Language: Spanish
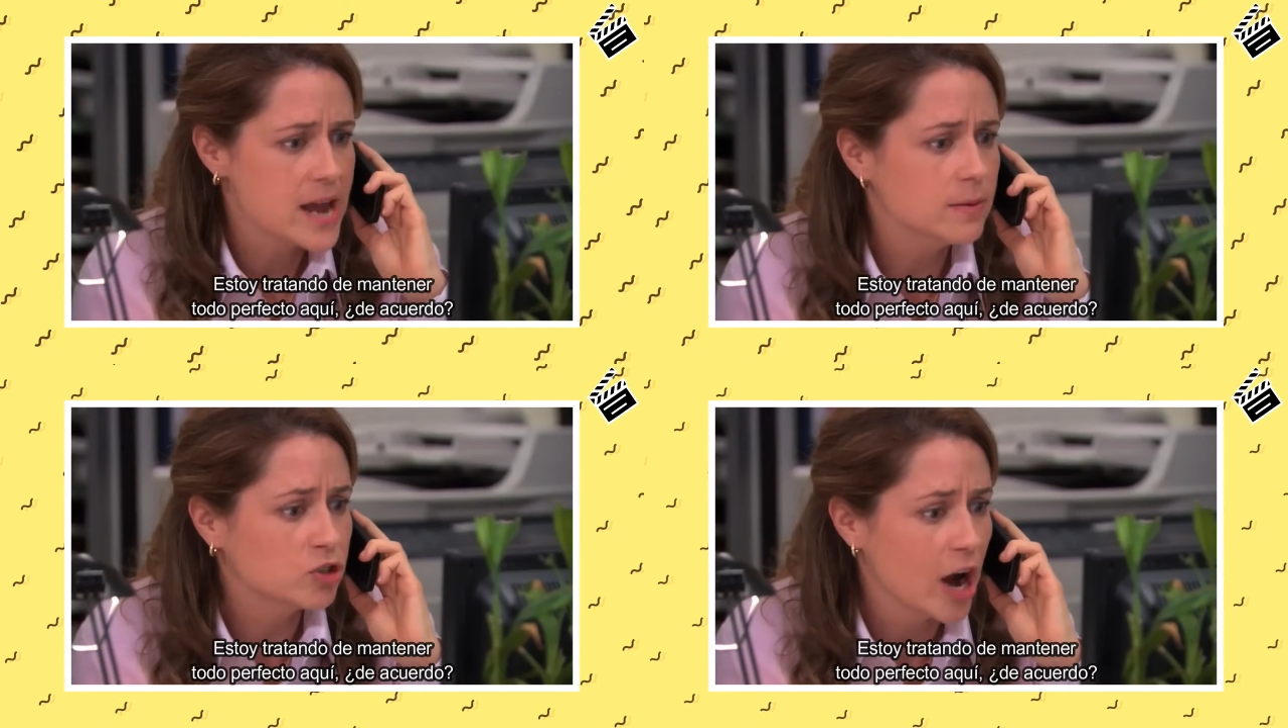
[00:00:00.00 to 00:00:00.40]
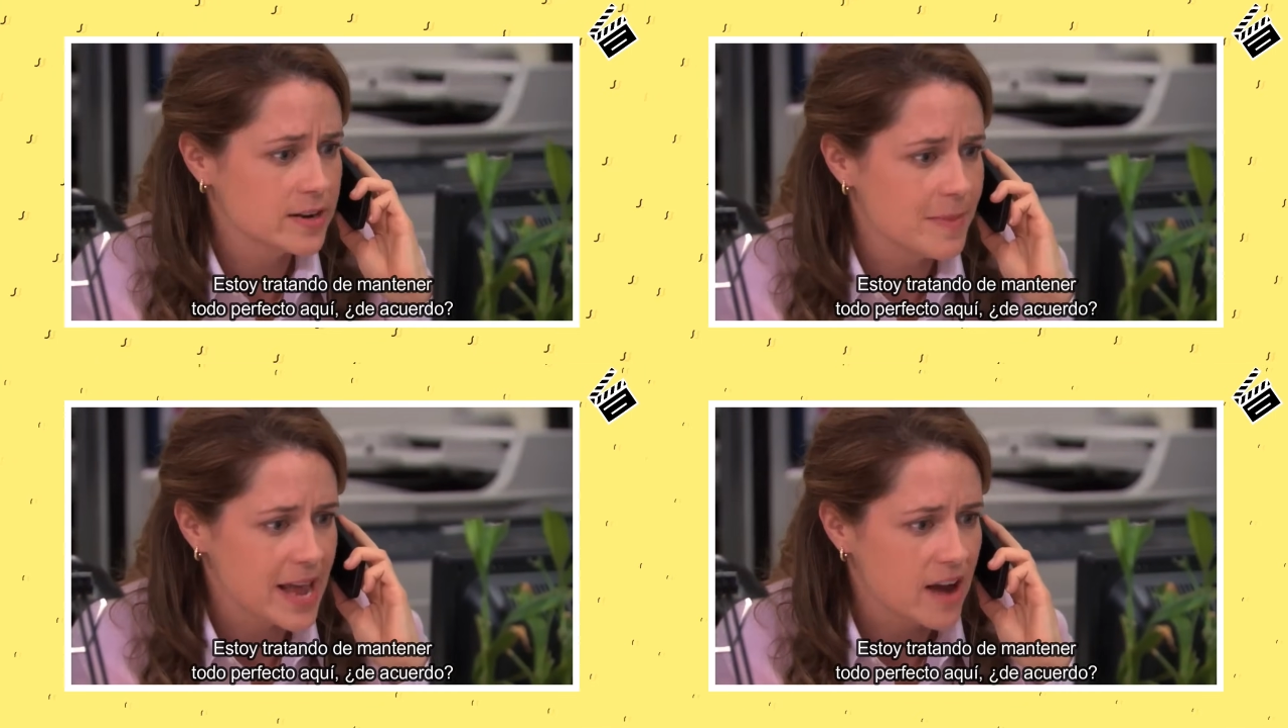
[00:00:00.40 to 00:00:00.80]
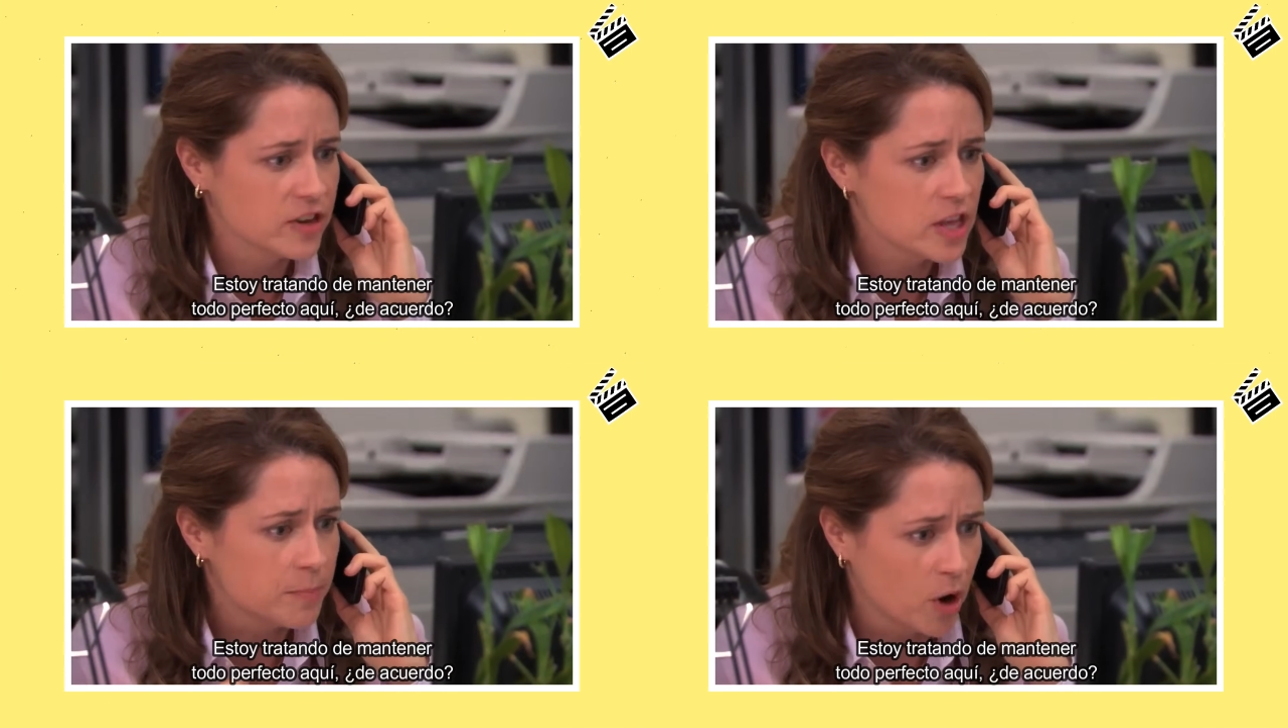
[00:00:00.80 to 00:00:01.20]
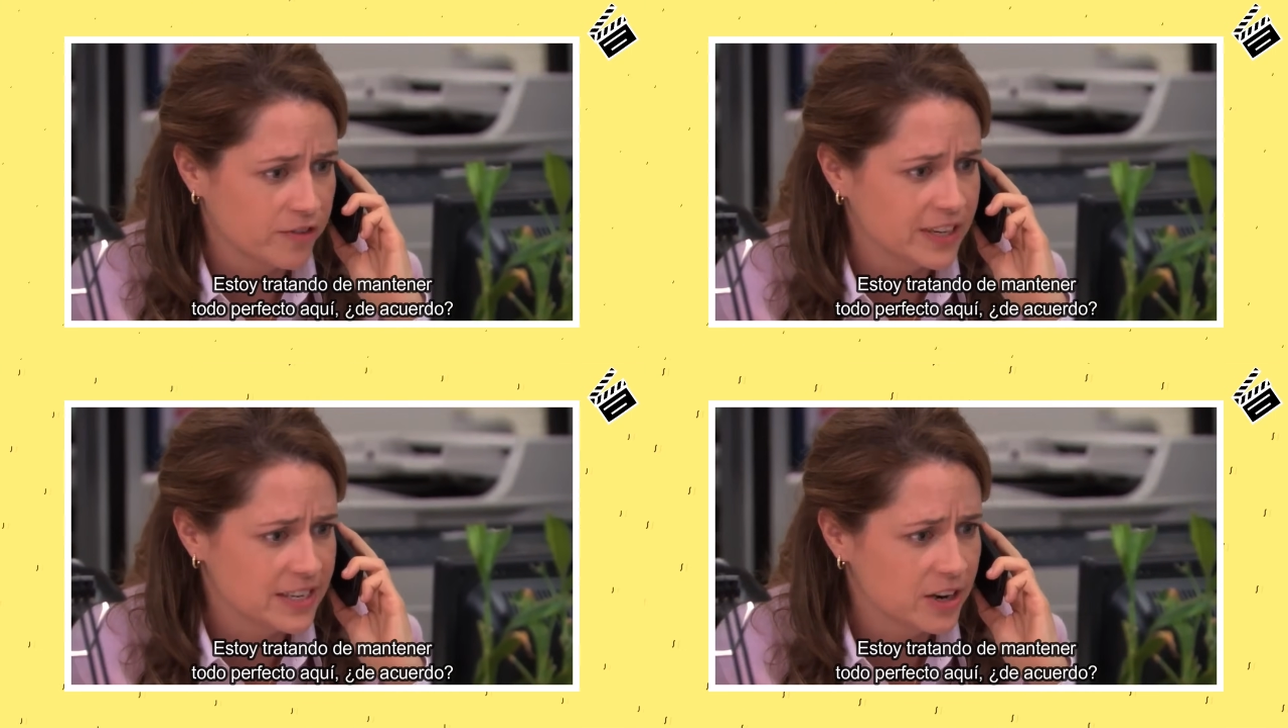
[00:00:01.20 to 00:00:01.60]
I am trying to make everything
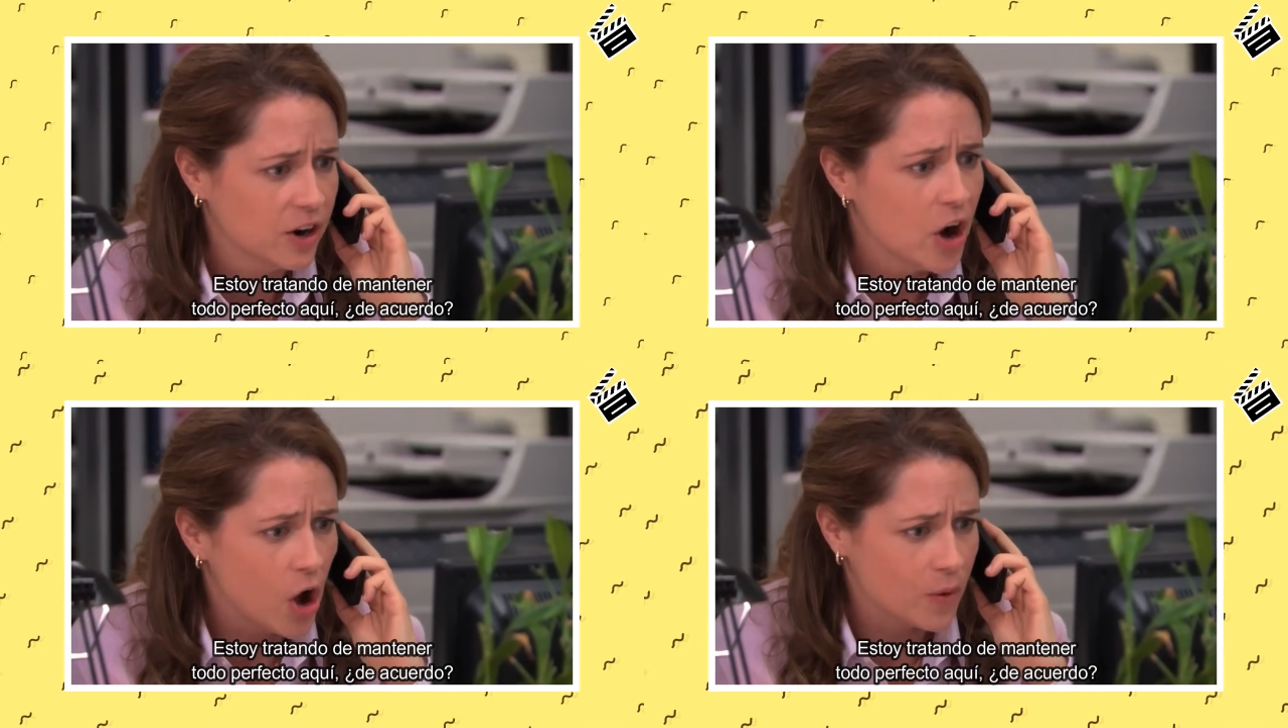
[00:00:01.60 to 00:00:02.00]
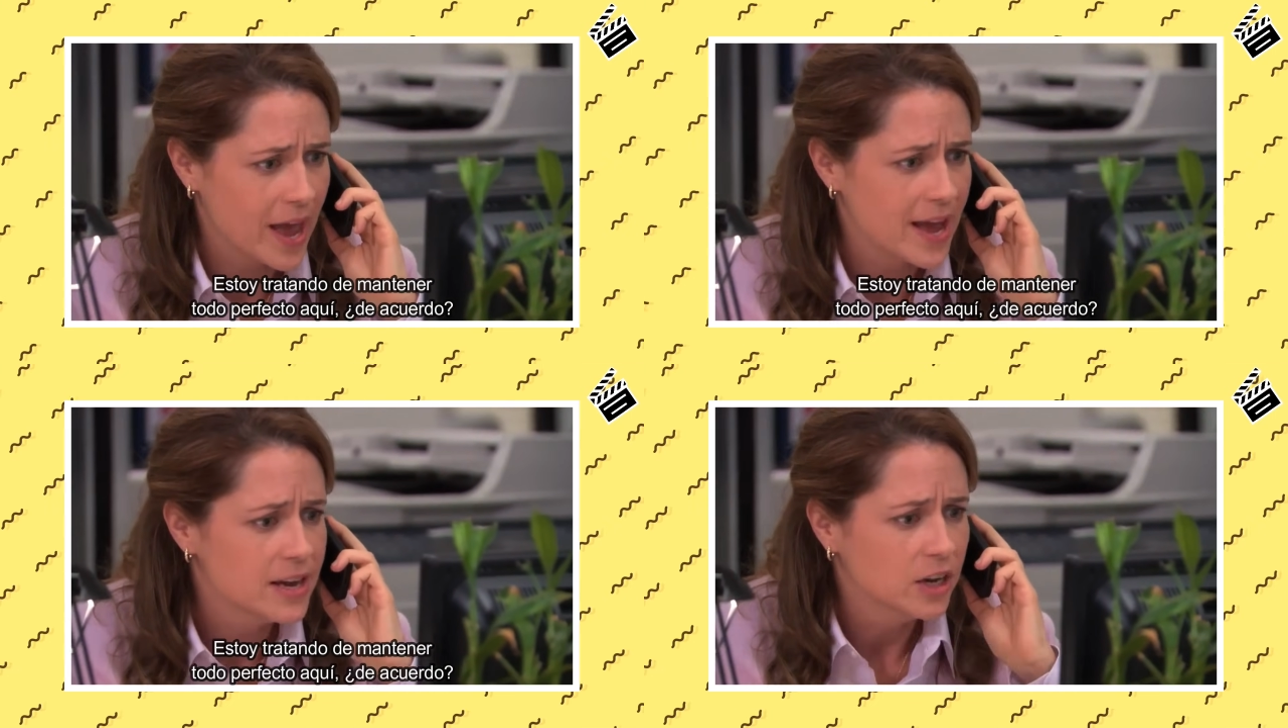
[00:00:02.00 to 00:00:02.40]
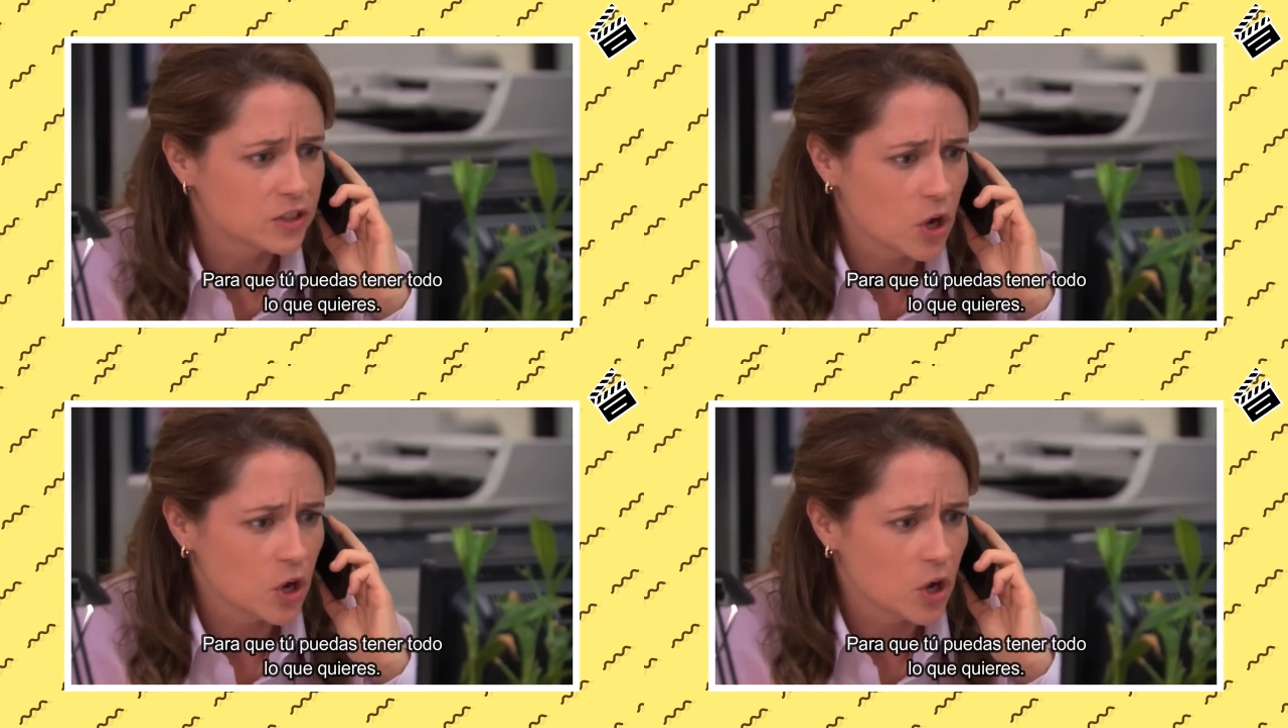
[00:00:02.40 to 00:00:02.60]
perfect here, okay?